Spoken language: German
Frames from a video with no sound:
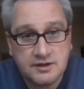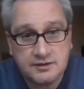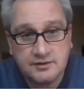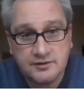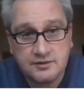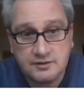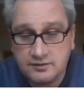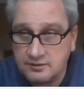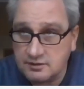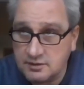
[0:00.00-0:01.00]
gelangt
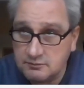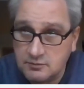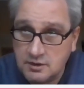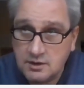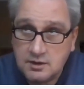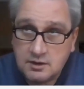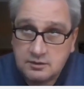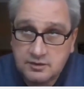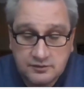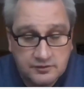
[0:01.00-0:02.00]
sind, ähm,
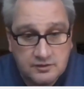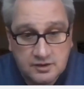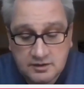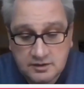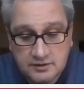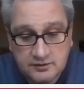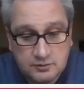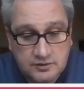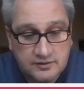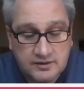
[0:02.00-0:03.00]
das ist eine
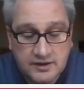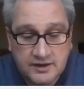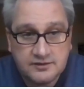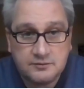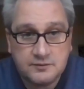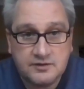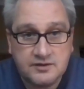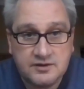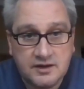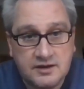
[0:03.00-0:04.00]
Generation, die sind 30,
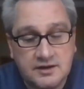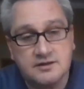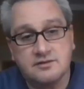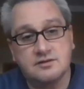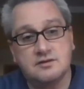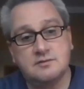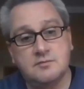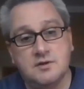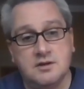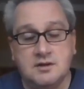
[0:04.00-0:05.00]
40 Jahre alt
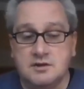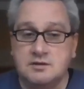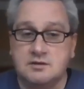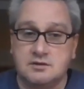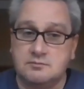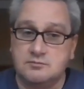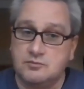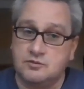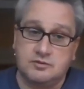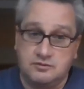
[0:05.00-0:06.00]
ähm,
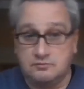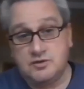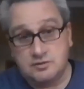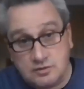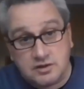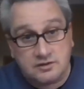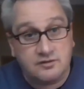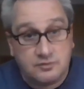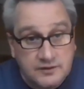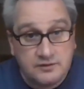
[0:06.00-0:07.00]
ähm, und die
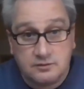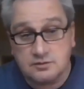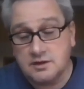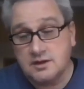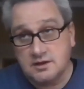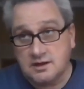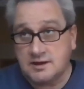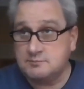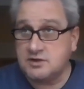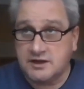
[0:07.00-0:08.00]
Jüngeren sowieso
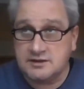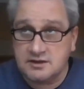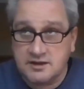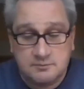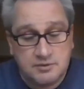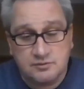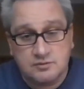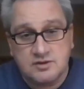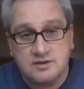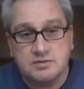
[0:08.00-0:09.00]
haben keinerlei
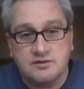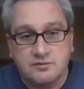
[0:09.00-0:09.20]
persönlichen